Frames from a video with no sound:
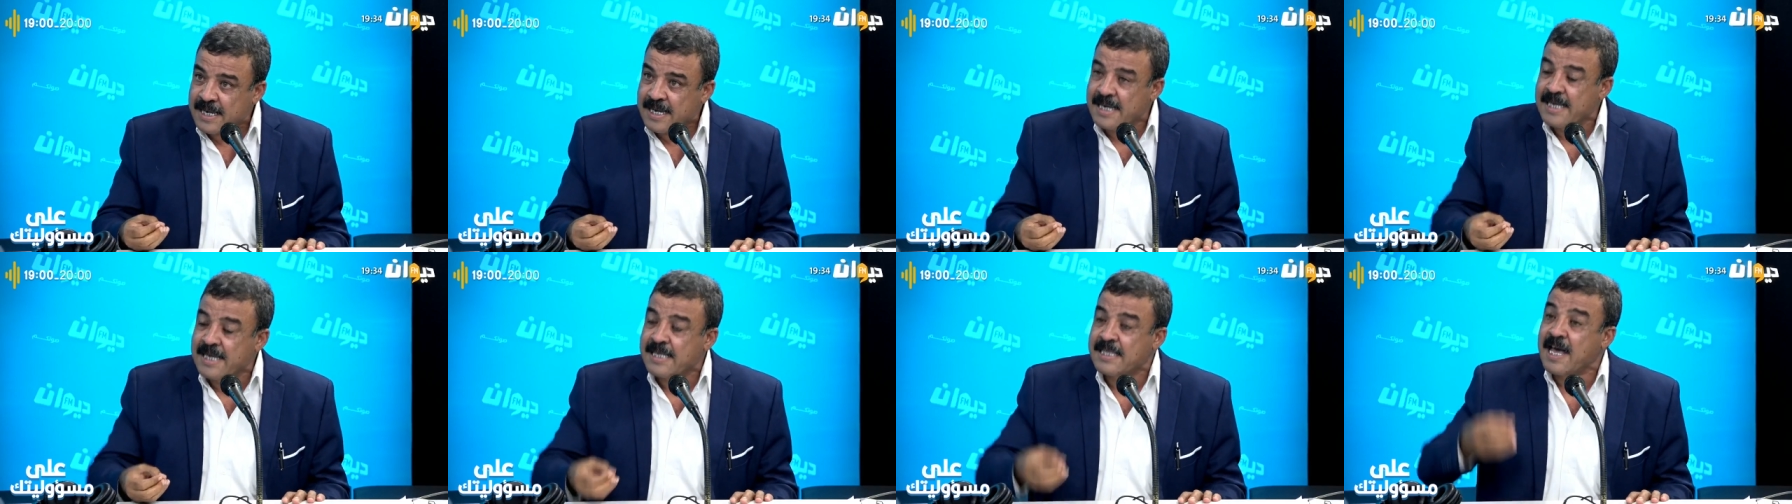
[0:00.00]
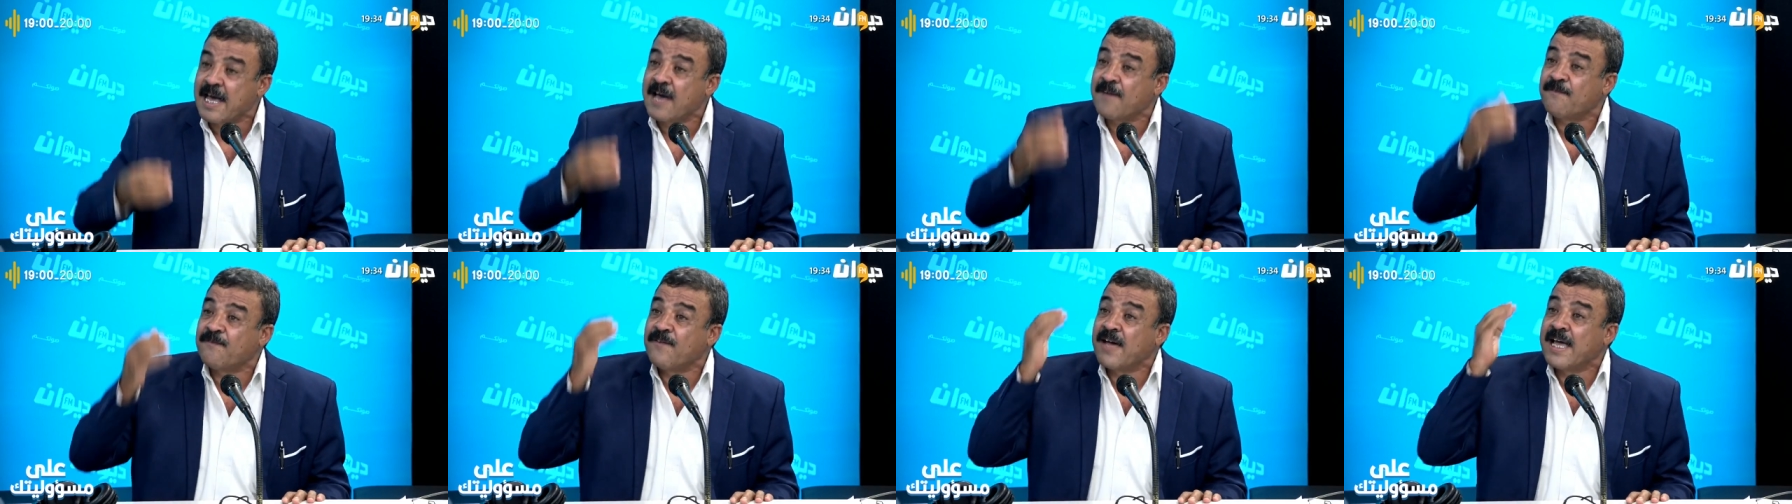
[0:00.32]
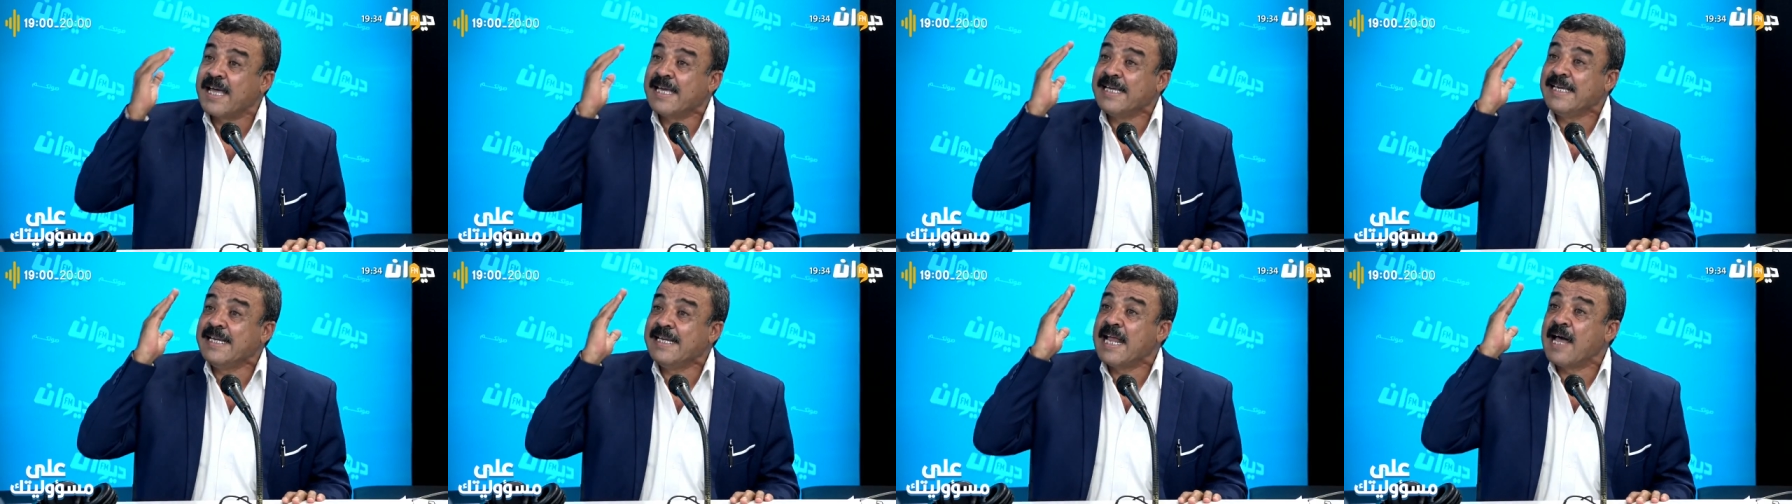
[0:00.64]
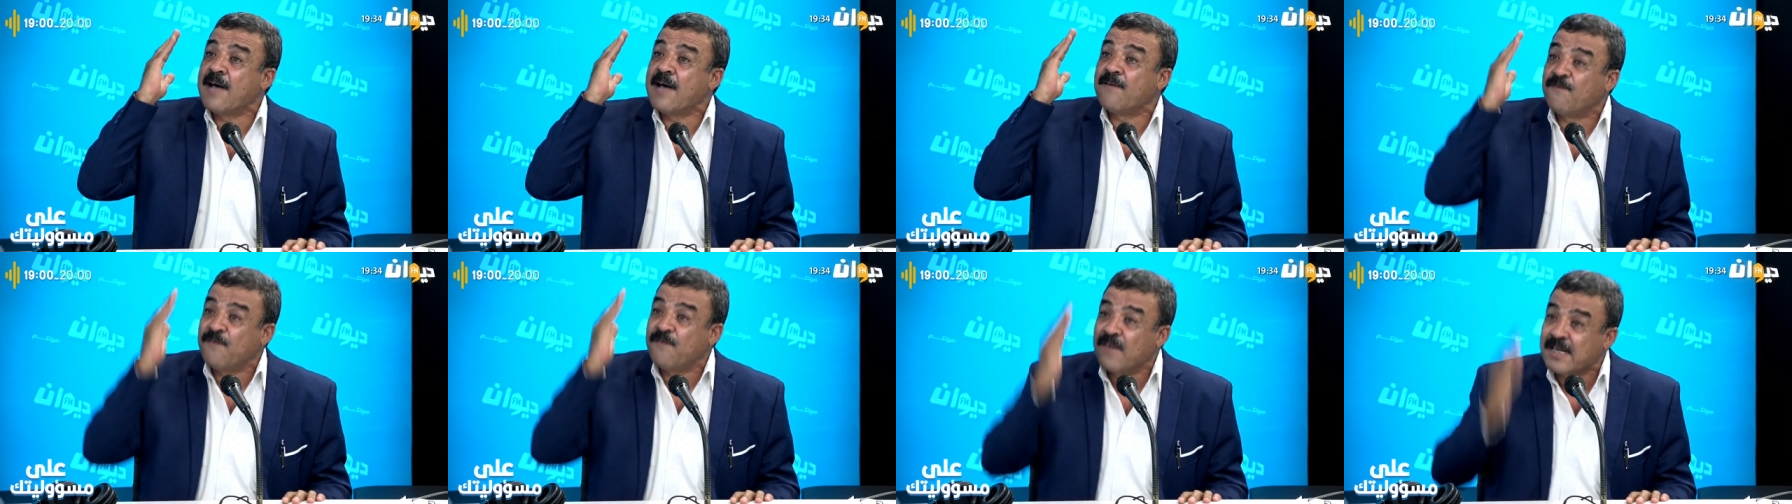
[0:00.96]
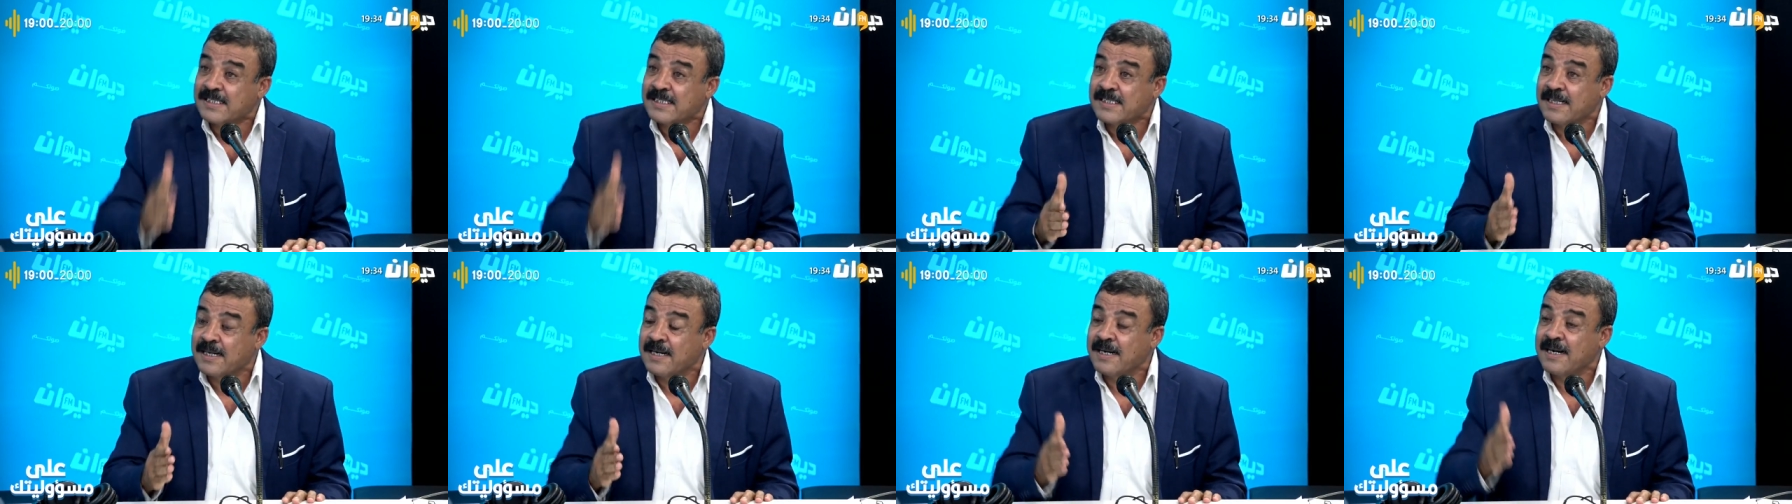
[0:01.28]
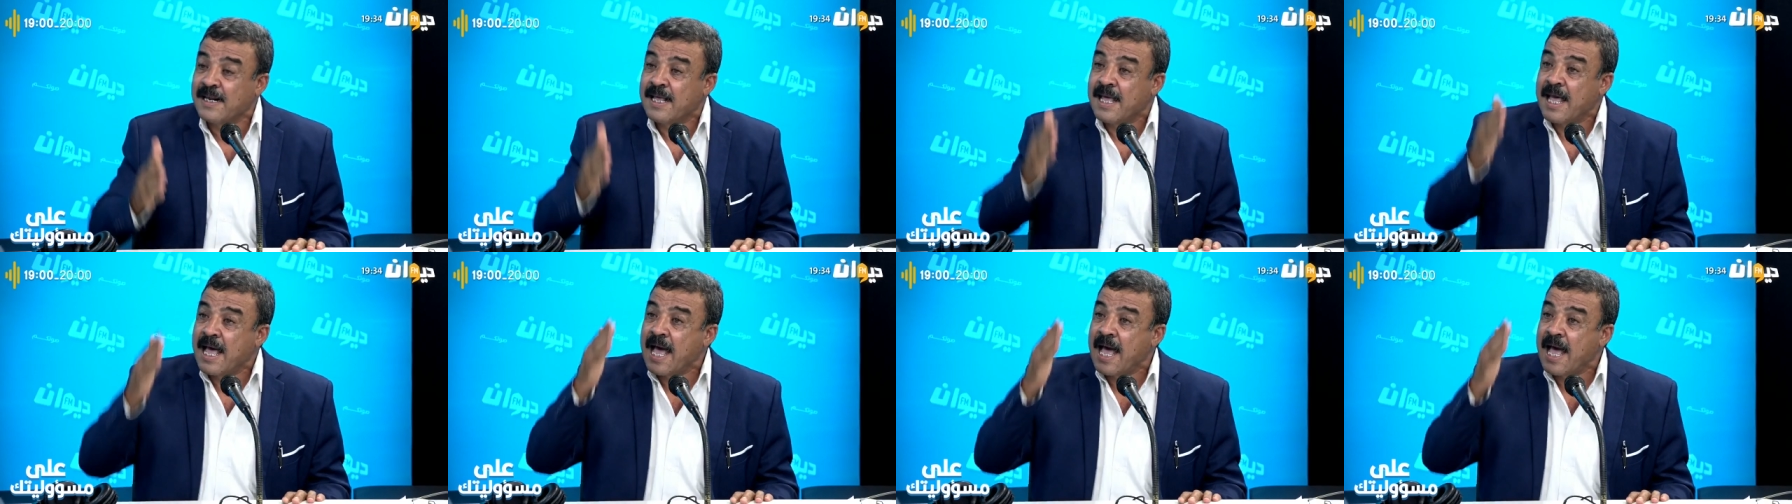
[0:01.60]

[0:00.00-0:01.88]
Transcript: إضافة إلى فصل